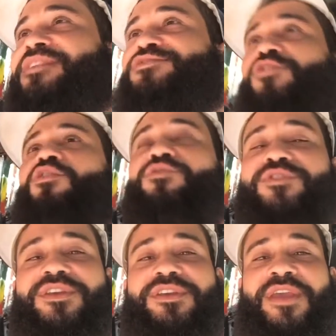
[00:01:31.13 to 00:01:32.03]

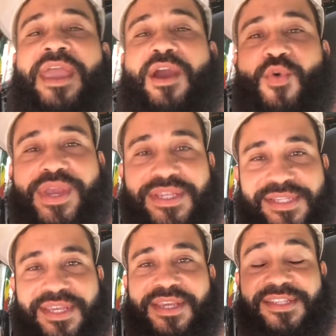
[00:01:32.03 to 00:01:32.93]
resolve
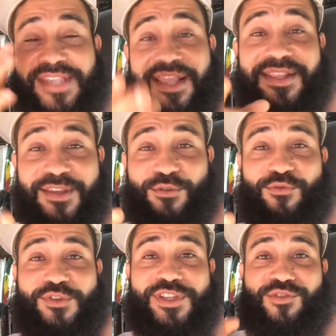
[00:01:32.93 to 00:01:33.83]
reconhecer que sem Deus
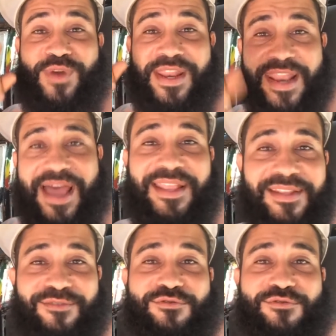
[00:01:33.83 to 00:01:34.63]
você não é nada,